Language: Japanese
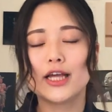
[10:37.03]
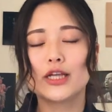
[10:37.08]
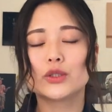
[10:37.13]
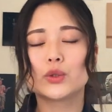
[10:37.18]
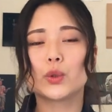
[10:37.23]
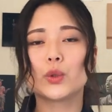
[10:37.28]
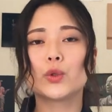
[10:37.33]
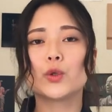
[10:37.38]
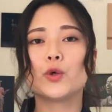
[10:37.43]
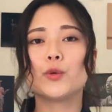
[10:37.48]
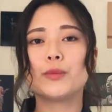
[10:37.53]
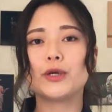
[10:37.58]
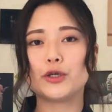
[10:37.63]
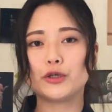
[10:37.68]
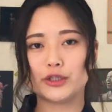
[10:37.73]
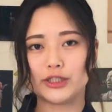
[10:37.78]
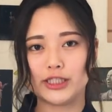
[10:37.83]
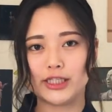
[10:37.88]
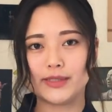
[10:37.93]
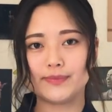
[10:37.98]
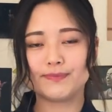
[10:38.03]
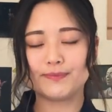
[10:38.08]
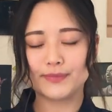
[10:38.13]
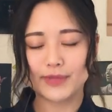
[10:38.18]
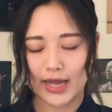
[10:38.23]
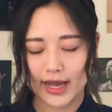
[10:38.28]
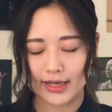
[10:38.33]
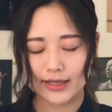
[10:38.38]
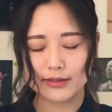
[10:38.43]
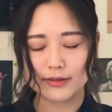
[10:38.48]
そこのおみくじ
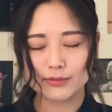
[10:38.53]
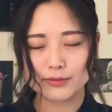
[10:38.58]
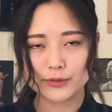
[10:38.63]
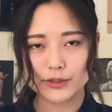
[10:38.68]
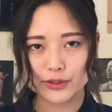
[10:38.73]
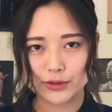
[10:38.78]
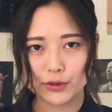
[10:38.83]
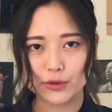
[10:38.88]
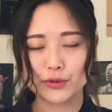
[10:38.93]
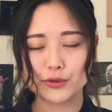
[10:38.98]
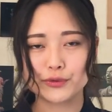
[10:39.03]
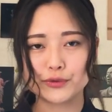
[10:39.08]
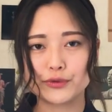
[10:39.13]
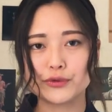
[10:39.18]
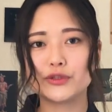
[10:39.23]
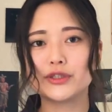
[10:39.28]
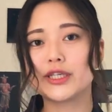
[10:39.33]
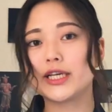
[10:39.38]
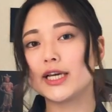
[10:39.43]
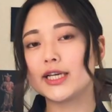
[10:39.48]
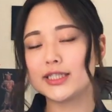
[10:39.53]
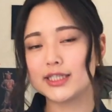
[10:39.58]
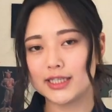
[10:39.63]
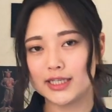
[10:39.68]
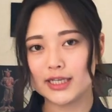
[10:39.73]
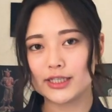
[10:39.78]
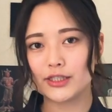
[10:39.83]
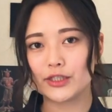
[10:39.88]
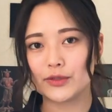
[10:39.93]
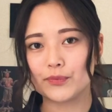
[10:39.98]
はいすごく古い形式
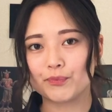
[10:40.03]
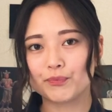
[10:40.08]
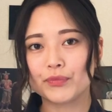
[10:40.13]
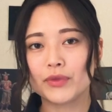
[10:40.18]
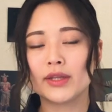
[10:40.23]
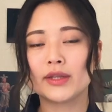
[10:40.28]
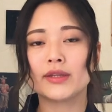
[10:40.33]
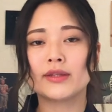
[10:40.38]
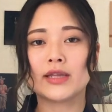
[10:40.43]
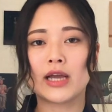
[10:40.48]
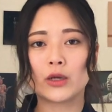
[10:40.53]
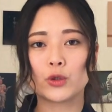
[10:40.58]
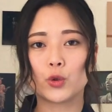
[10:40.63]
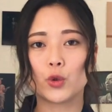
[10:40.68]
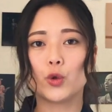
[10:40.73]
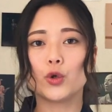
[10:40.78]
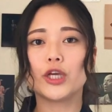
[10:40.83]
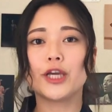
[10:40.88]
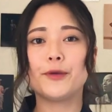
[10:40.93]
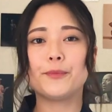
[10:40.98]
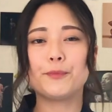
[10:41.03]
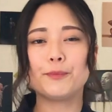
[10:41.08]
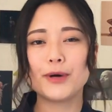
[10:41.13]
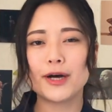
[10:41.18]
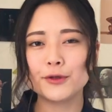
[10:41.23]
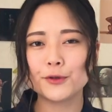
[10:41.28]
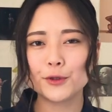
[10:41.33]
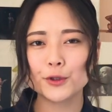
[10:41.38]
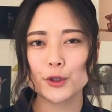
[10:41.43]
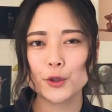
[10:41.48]
ですなんと一
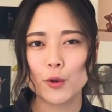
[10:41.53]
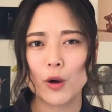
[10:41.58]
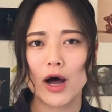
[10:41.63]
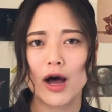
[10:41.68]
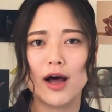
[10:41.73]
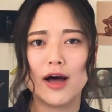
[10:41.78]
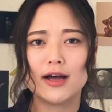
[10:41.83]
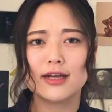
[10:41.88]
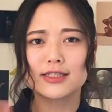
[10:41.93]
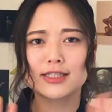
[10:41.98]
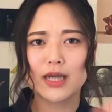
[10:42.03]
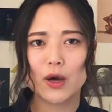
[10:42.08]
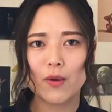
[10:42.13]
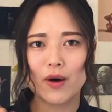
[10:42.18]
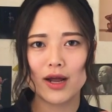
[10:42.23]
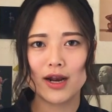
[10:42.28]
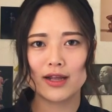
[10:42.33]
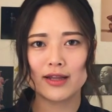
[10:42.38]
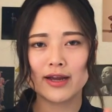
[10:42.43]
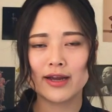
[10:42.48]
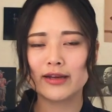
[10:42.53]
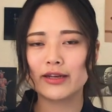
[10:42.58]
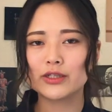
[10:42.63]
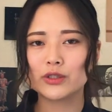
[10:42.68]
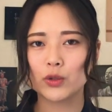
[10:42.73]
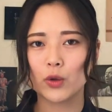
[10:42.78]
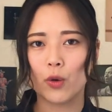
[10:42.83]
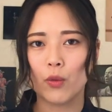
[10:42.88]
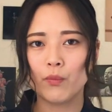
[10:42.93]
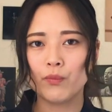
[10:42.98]
般の人は触れないんで
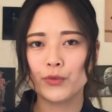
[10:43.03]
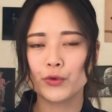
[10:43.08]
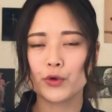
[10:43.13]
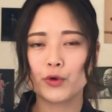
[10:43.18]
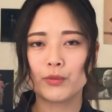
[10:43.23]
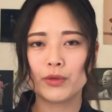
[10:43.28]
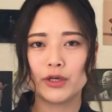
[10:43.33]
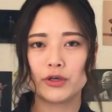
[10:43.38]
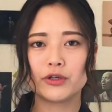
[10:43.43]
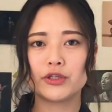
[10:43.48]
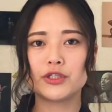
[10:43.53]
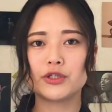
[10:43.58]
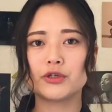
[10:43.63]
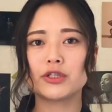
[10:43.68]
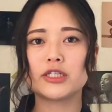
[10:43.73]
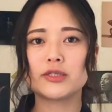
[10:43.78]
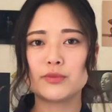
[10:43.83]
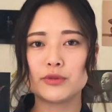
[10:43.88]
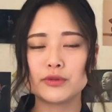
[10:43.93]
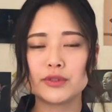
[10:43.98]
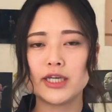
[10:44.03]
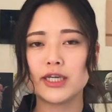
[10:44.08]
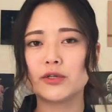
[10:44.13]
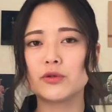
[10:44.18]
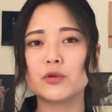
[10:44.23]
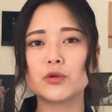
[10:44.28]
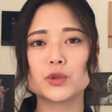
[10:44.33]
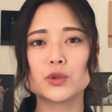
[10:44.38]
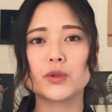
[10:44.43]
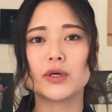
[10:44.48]
すよおみくじを自分で引
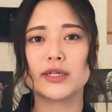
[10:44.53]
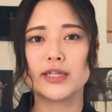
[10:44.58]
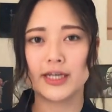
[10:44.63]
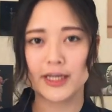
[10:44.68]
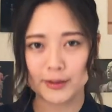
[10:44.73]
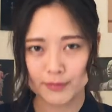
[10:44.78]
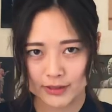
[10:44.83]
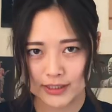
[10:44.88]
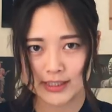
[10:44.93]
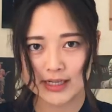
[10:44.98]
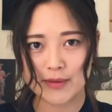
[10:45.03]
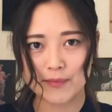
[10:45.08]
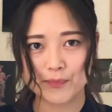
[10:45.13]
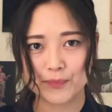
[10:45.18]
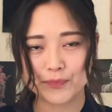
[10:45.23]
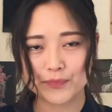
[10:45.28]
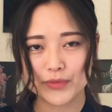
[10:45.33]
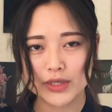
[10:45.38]
くことはできません